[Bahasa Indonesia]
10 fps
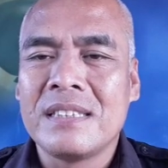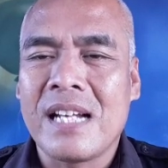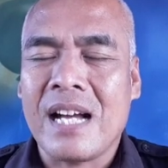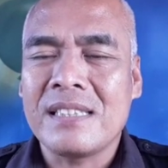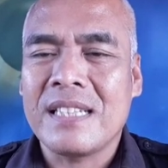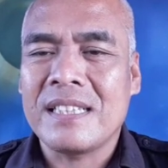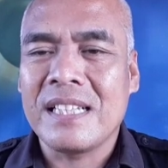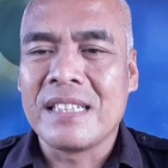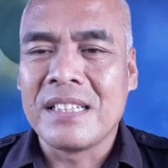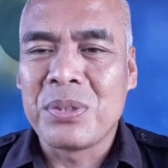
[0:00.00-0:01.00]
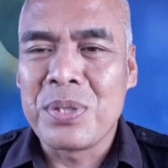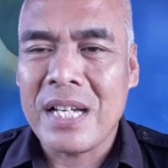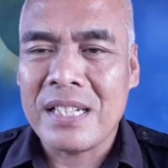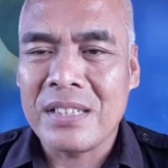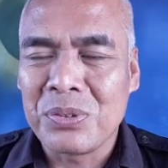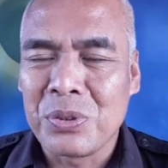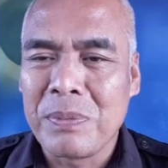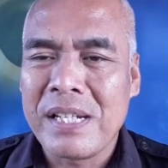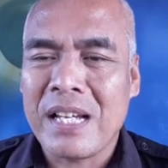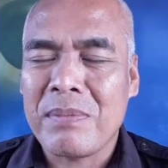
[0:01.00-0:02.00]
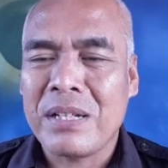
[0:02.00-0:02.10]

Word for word: Silakan chatting. Di dunia ada 7 miliar